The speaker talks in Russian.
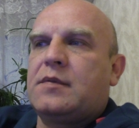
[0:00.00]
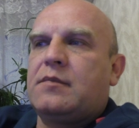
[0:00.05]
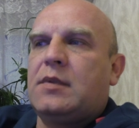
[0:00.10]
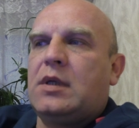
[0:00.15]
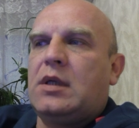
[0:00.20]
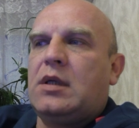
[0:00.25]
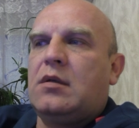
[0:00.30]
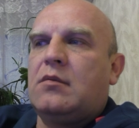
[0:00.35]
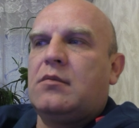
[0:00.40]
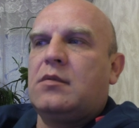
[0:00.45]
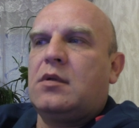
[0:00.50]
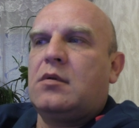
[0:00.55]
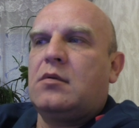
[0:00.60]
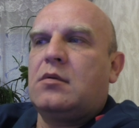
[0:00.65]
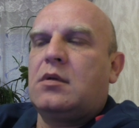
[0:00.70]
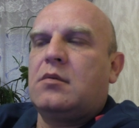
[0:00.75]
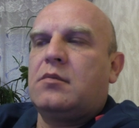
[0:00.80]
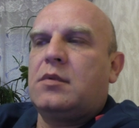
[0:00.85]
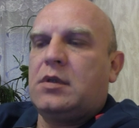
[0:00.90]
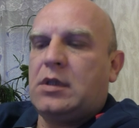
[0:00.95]
моим
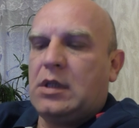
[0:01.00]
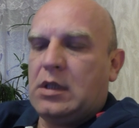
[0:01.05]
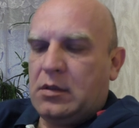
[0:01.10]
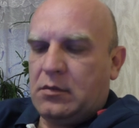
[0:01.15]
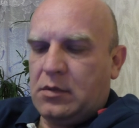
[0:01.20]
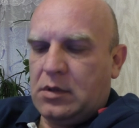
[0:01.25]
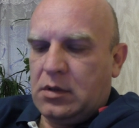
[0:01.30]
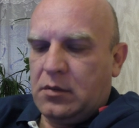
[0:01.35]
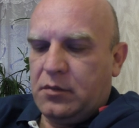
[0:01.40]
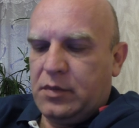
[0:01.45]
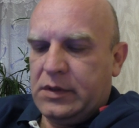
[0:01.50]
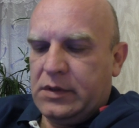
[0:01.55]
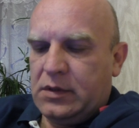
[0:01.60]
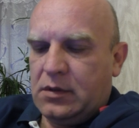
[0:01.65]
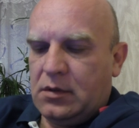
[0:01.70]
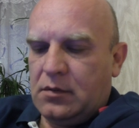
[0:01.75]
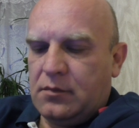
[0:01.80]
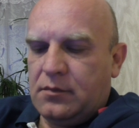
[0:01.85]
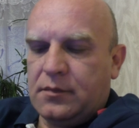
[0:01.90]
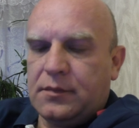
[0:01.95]
другом Игорем
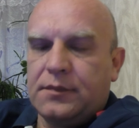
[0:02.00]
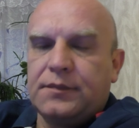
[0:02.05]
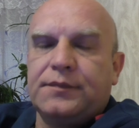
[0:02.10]
Хлобыстиным